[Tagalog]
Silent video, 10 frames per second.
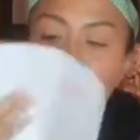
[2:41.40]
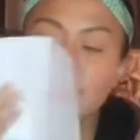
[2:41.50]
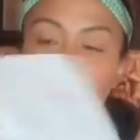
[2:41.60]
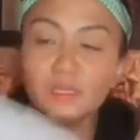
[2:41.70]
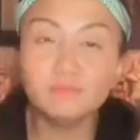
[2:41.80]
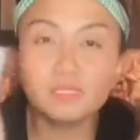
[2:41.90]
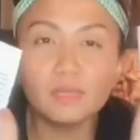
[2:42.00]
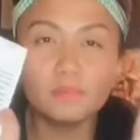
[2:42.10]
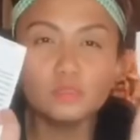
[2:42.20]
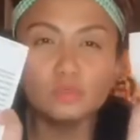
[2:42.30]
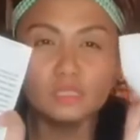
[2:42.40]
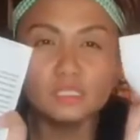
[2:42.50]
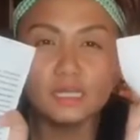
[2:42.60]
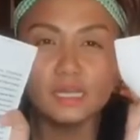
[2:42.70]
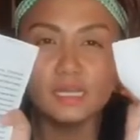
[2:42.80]
para matapos yung
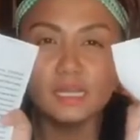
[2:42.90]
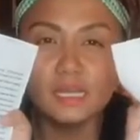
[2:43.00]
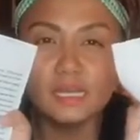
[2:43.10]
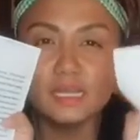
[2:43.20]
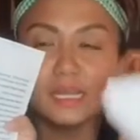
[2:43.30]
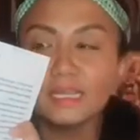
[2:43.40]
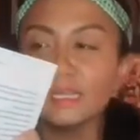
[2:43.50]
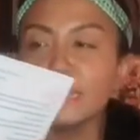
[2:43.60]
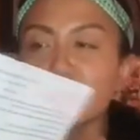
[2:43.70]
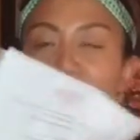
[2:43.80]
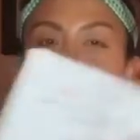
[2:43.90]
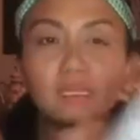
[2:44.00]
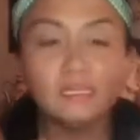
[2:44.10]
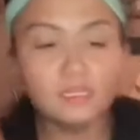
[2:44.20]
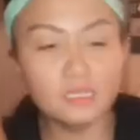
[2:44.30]
listahan nila. Ayan.
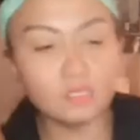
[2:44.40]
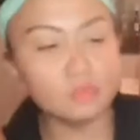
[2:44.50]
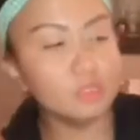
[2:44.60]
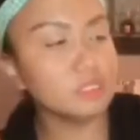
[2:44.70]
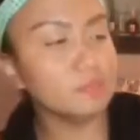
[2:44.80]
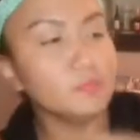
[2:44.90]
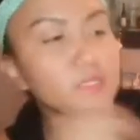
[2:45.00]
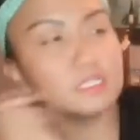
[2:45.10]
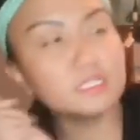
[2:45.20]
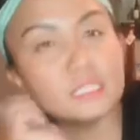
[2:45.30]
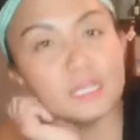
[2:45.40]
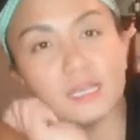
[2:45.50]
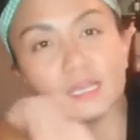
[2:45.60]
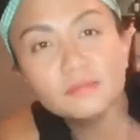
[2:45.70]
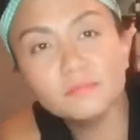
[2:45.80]
Hindi katulad sa Pinas
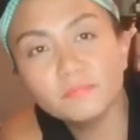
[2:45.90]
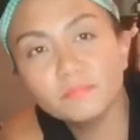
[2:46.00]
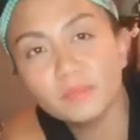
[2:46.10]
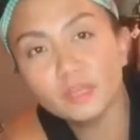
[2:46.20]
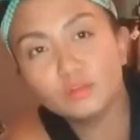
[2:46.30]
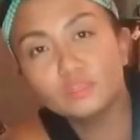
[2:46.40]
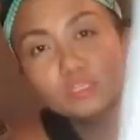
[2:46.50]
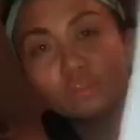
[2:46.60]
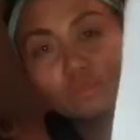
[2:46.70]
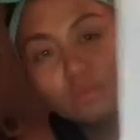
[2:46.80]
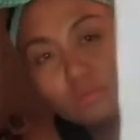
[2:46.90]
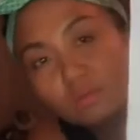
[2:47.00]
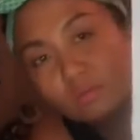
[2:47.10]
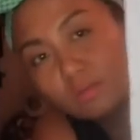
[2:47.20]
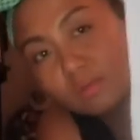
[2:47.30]
na, ano, dito,
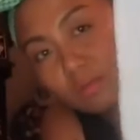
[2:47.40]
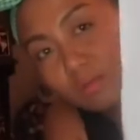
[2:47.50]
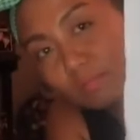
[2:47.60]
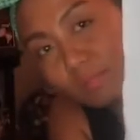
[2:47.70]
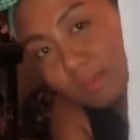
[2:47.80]
may